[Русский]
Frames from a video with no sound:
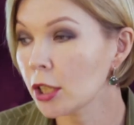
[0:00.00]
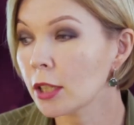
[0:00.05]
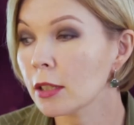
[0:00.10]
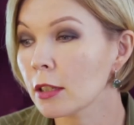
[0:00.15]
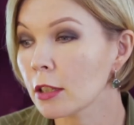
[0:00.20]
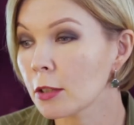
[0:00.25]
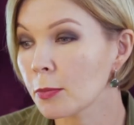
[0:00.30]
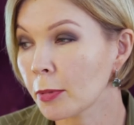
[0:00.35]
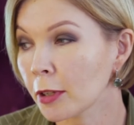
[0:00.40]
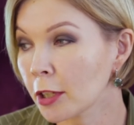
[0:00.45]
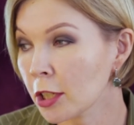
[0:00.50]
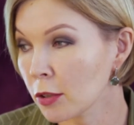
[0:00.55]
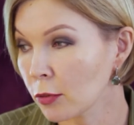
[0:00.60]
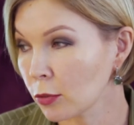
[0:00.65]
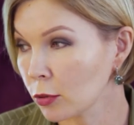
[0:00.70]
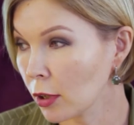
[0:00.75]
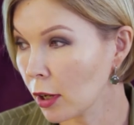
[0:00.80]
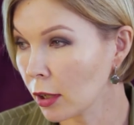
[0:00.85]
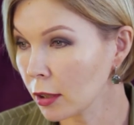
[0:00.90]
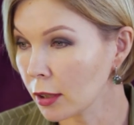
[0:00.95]
часто
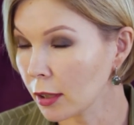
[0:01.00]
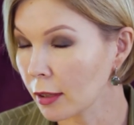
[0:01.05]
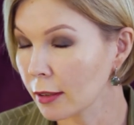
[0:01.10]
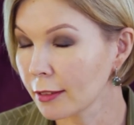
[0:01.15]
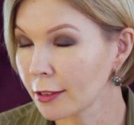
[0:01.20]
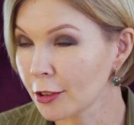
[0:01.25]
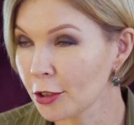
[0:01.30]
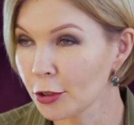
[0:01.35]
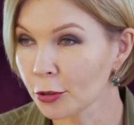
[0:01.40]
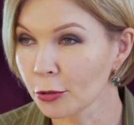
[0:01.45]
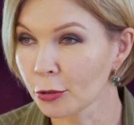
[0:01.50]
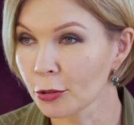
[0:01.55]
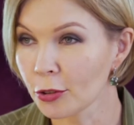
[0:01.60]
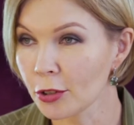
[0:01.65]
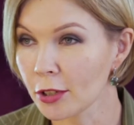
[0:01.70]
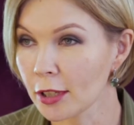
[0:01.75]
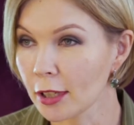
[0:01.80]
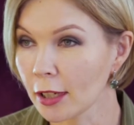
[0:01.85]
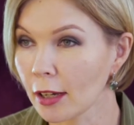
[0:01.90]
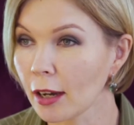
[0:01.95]
спрашивают, как так началось и